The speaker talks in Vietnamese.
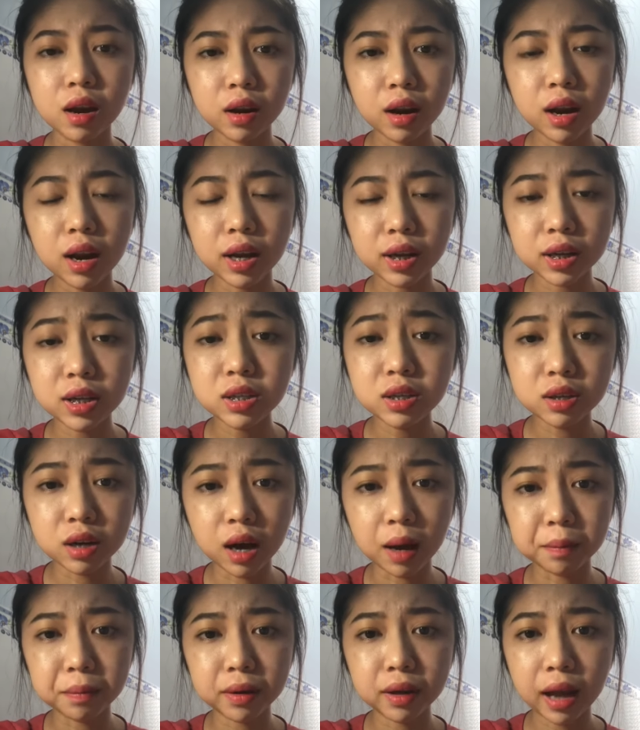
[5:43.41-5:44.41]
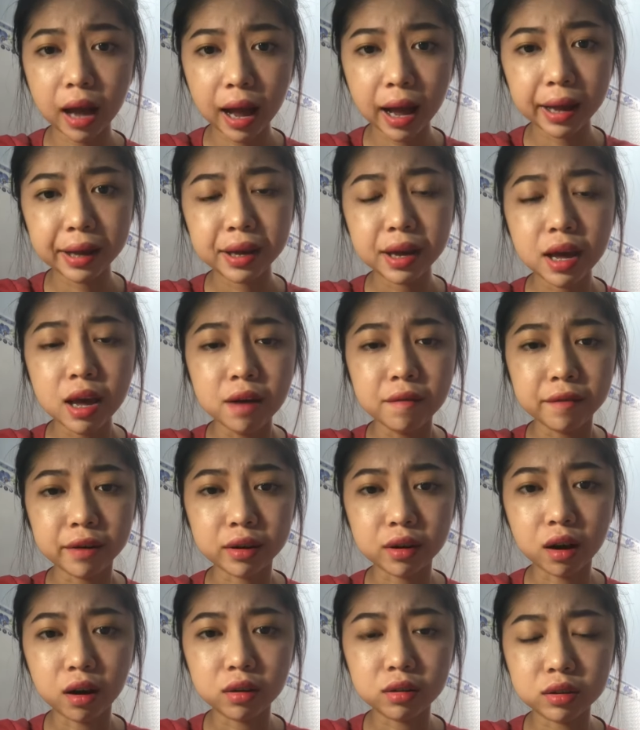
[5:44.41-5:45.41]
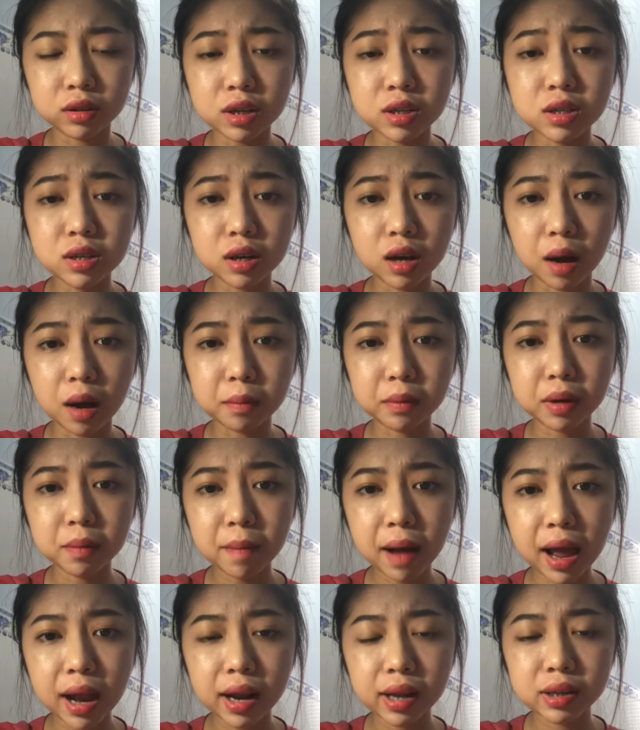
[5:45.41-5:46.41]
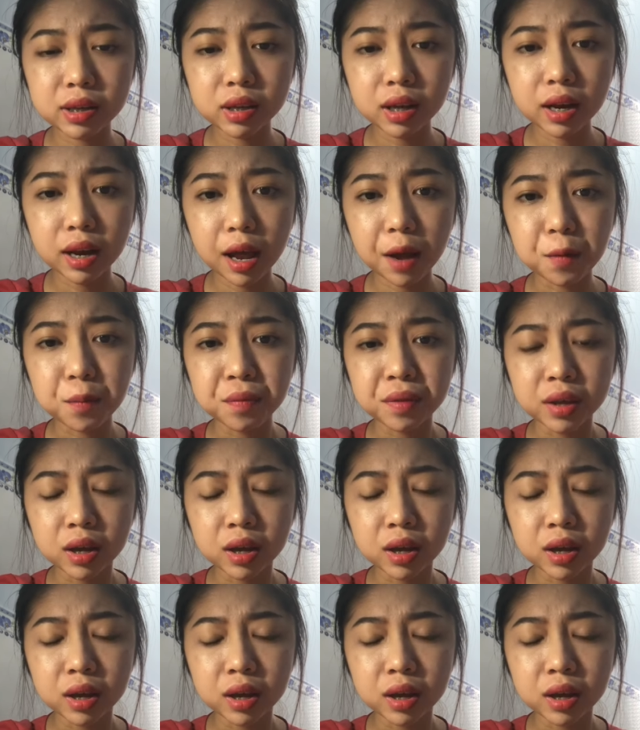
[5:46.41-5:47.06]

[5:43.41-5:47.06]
đó là cái trường hợp thứ hai vậy còn cái trường hợp thứ ba là như thế nào